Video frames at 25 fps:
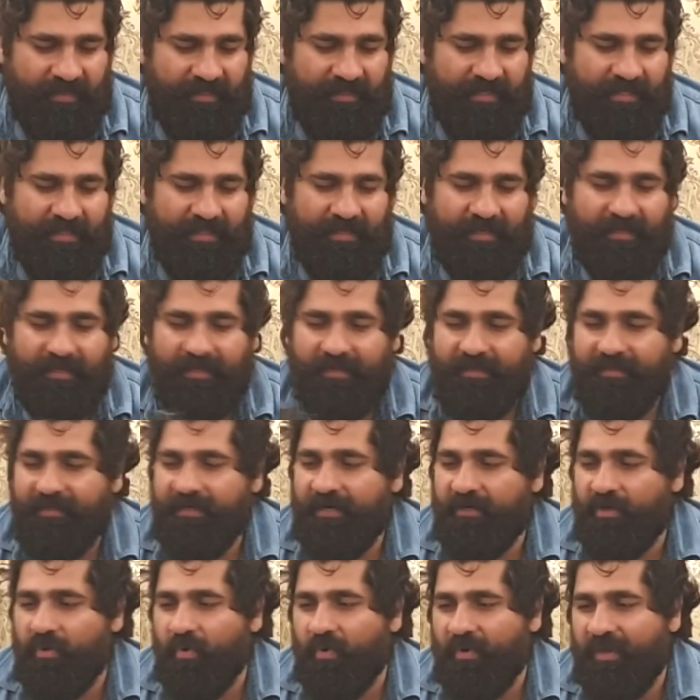ये देखें
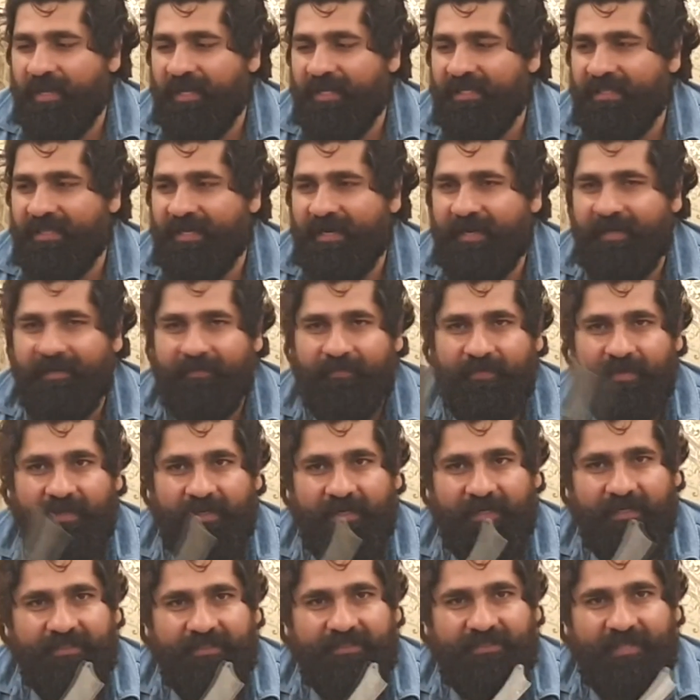ये टोके की तरह है
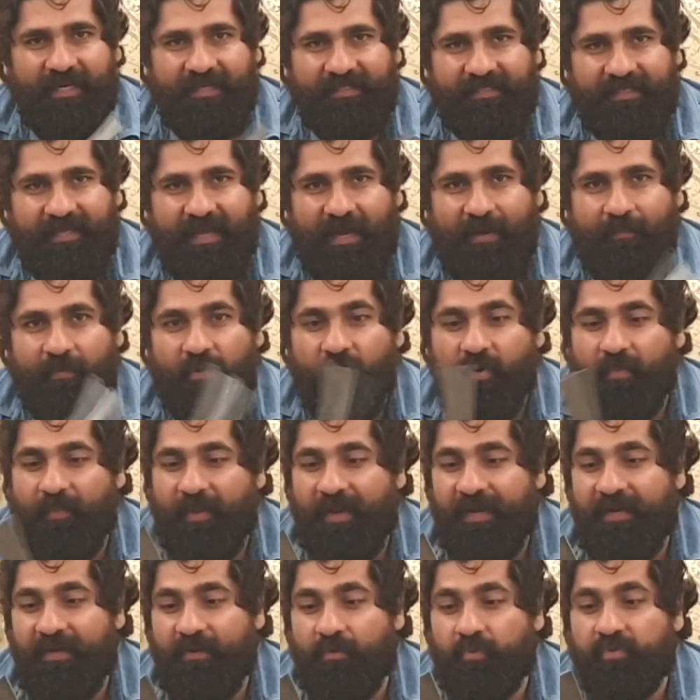जैसे आप लोग
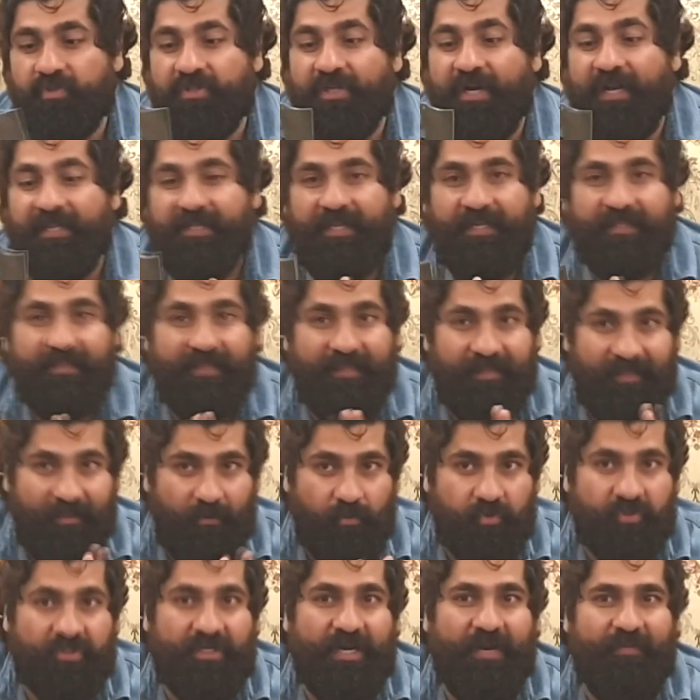पहले उस तरह देखते थे
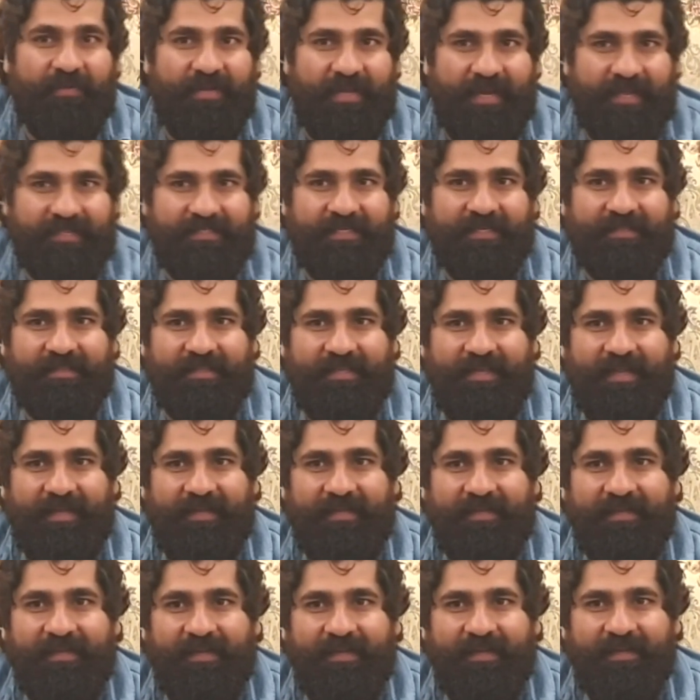उस तरह भी कह सकते हैं
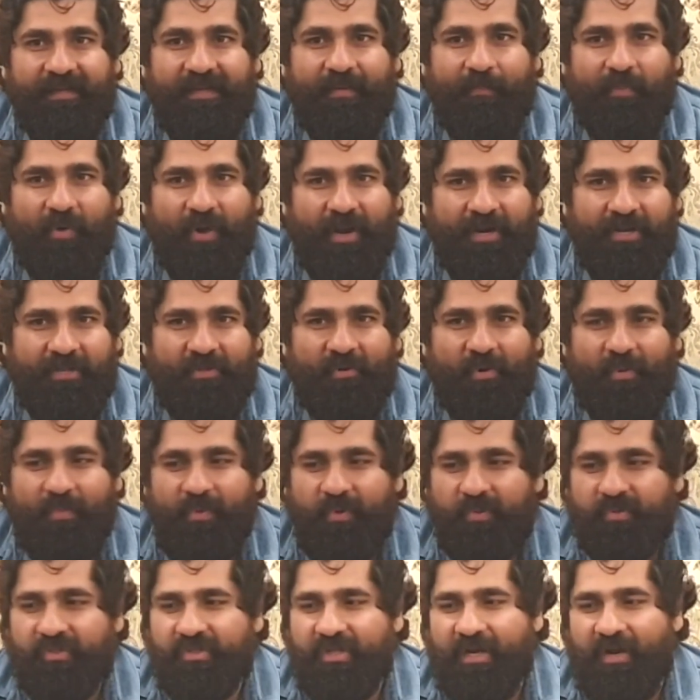कि पुराने दौर में
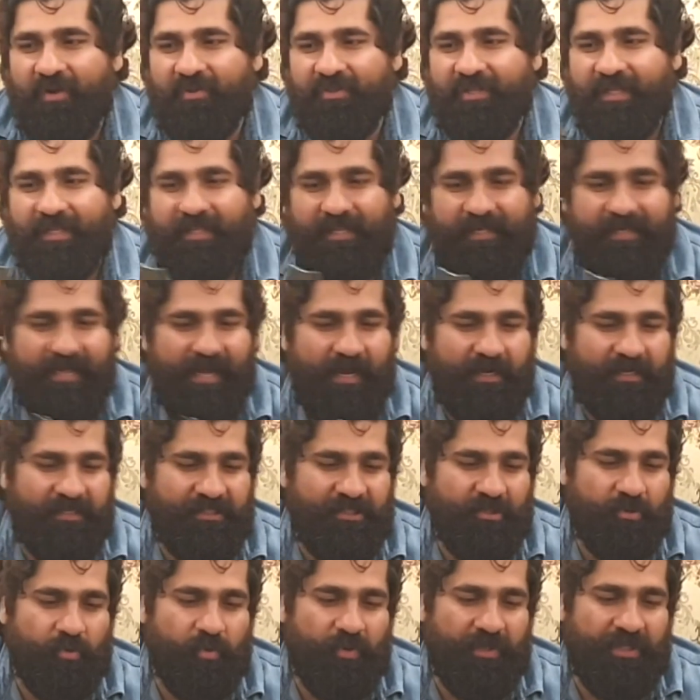उस तरह होता था ये आगे
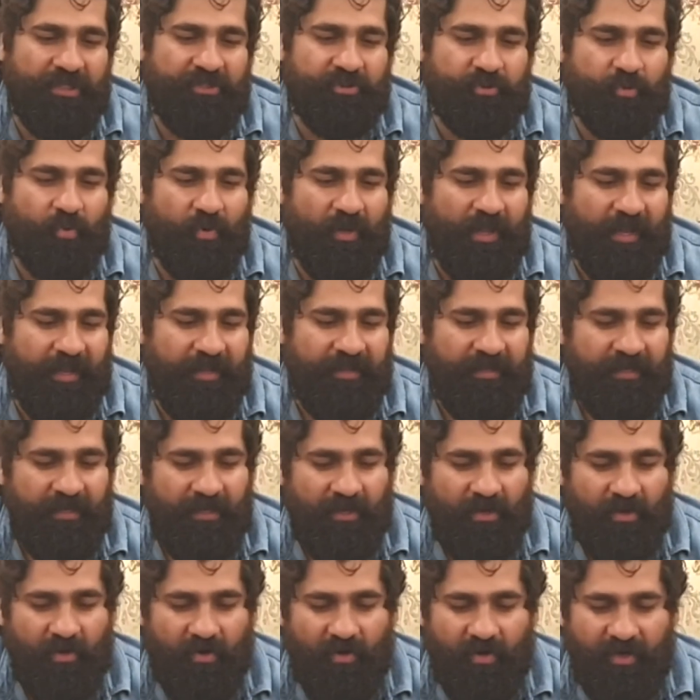से थोड़ा सा चौड़ा है
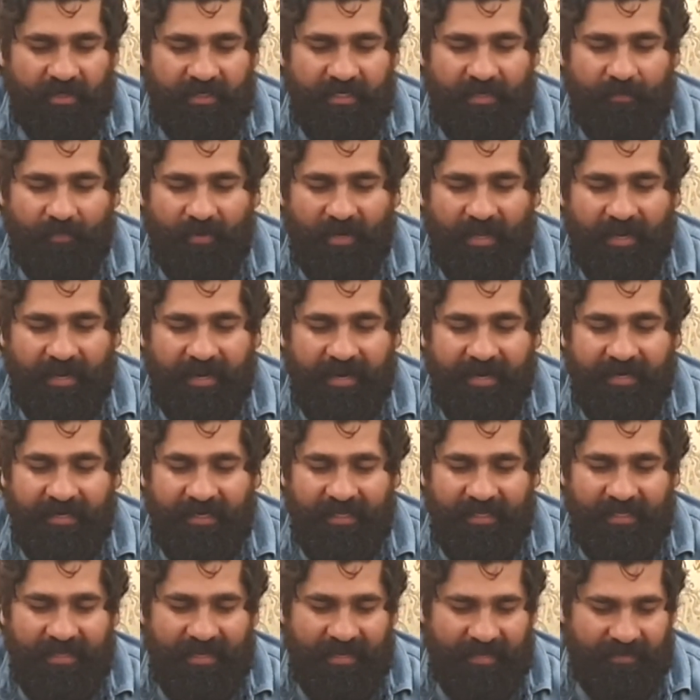और ये बड़ा
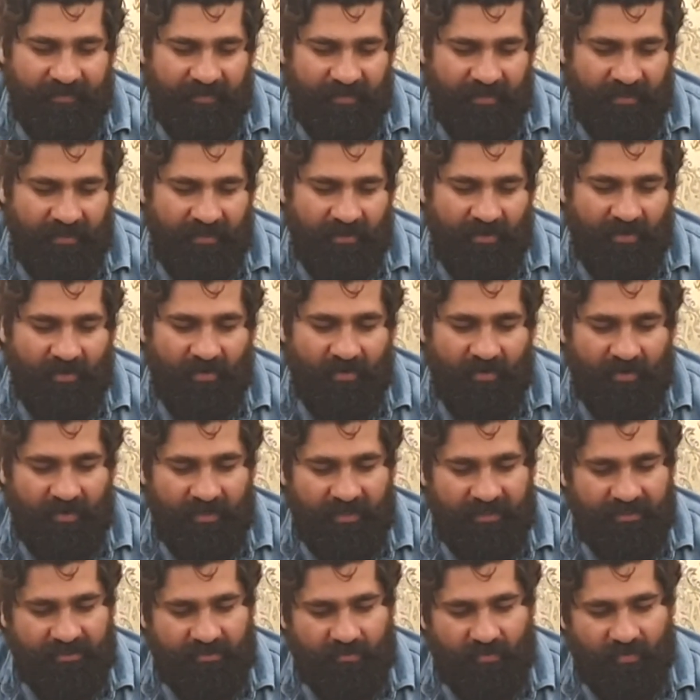हैंडी है
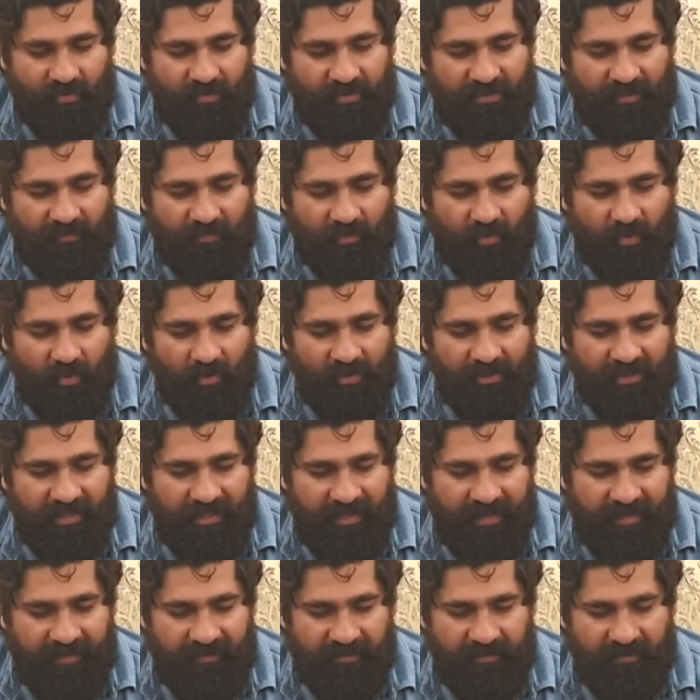और इसको जब
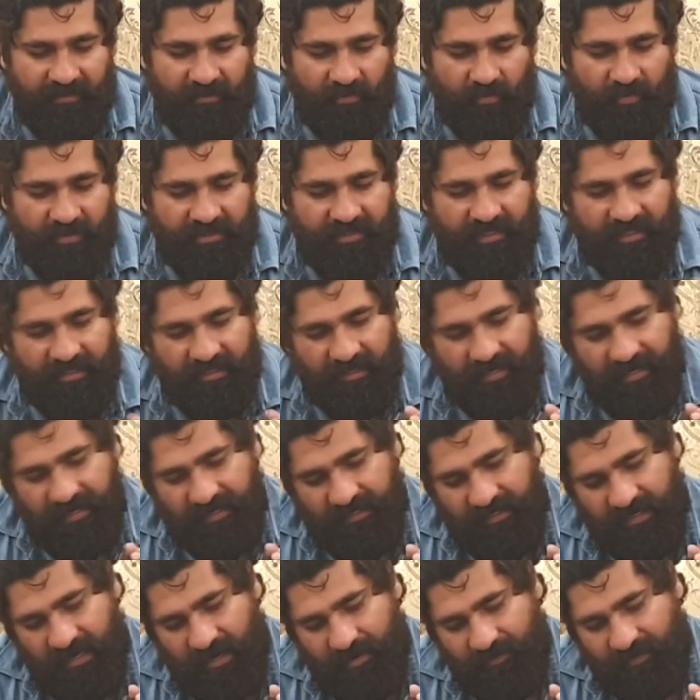खोलते हैं तो इसके अंदर एक
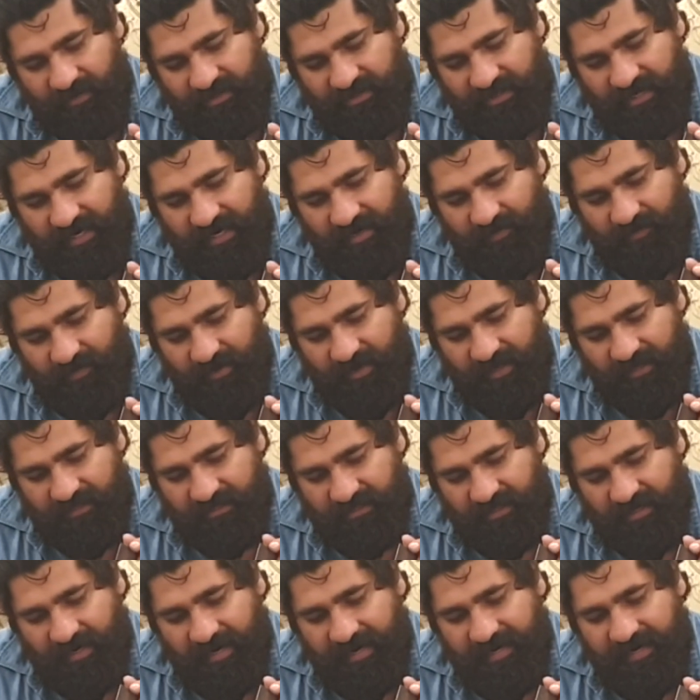यहाँ पे साइड पे एक
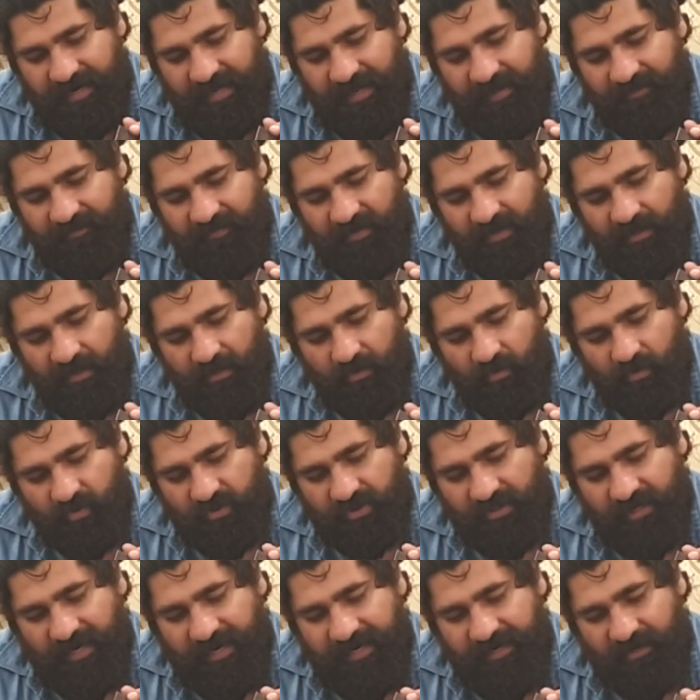स्लाइड है
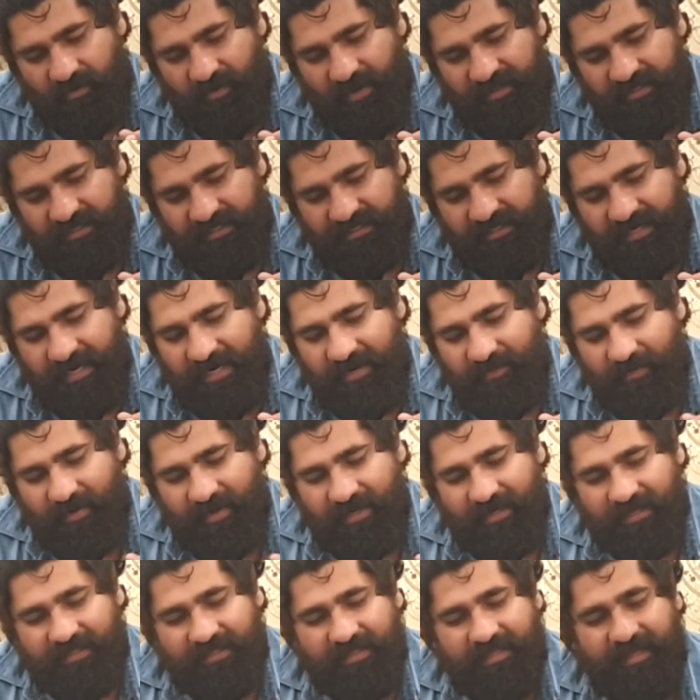उस स्लाइड को ऐसे साइड पे
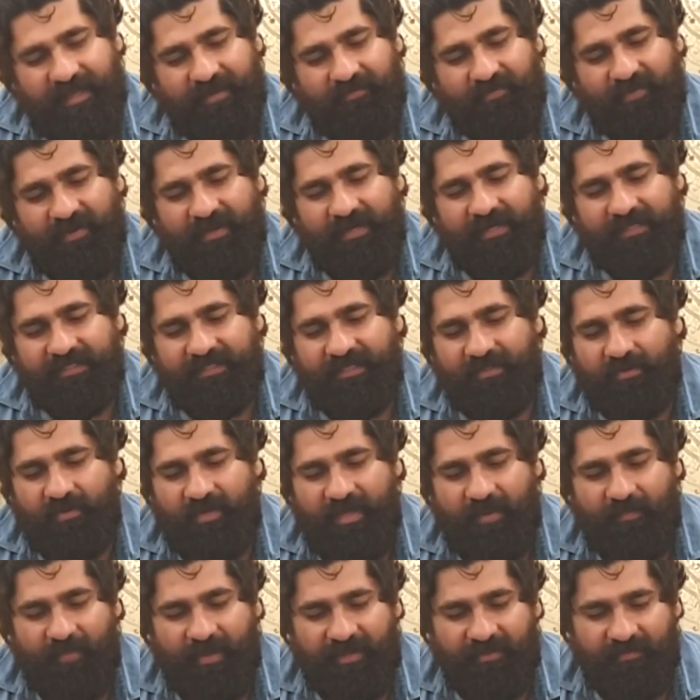करते हैं फिंगर से तो
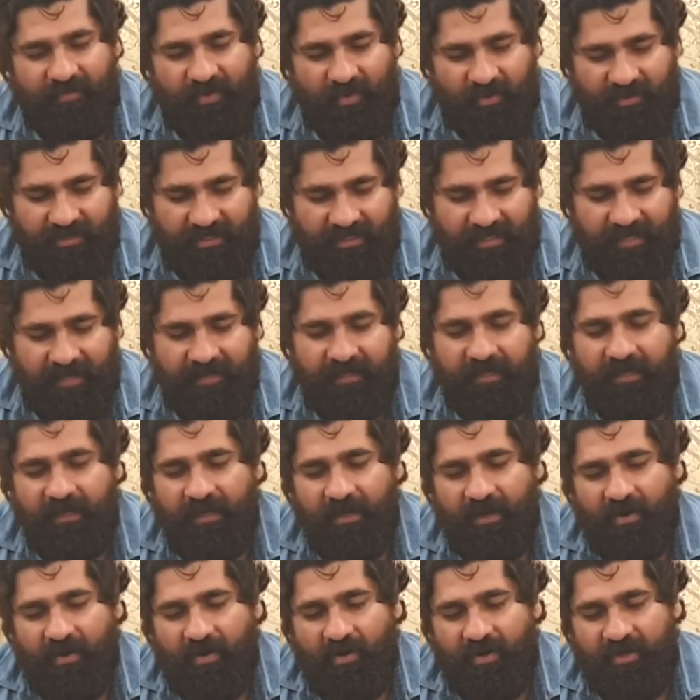ये बंद भी हो जाता है
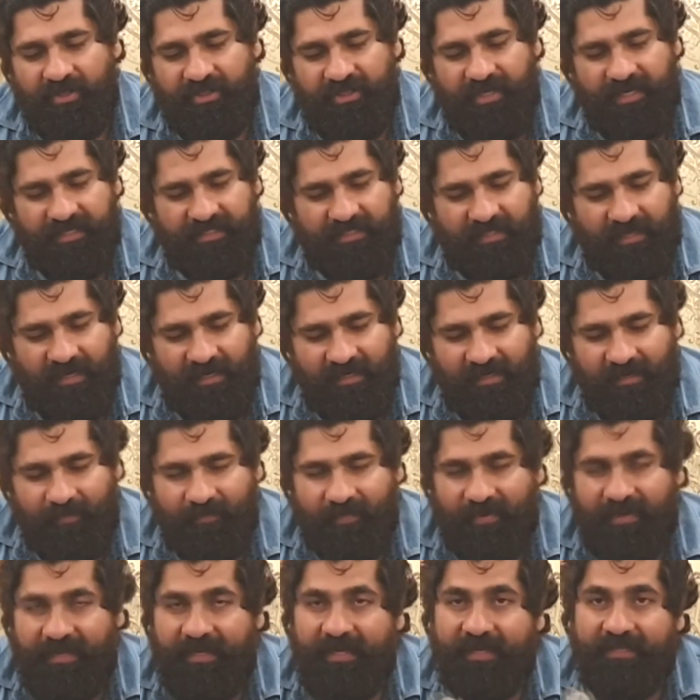और ये स्कल
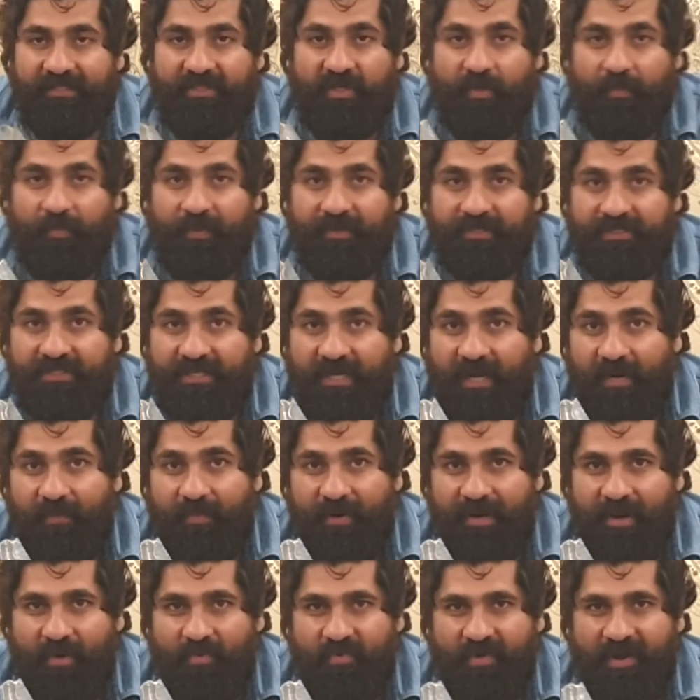कंपनी का इसके ऊपर स्कल
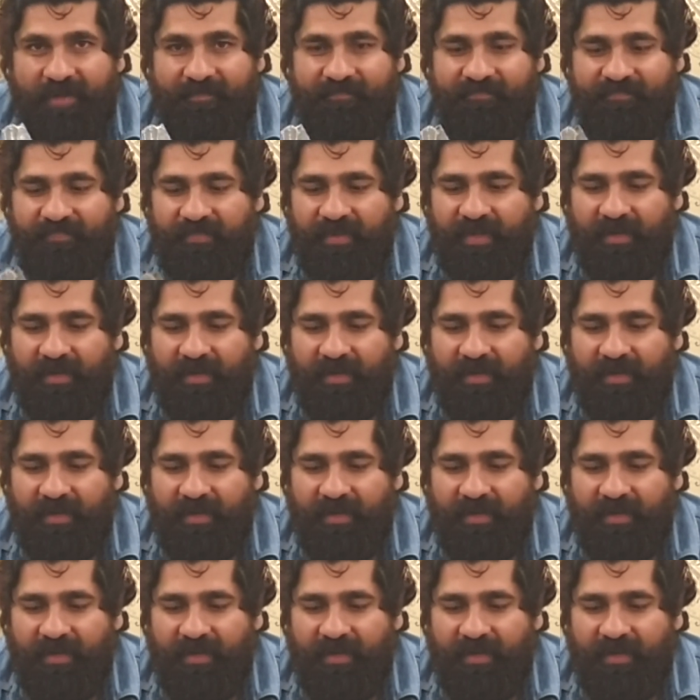बना हुआ है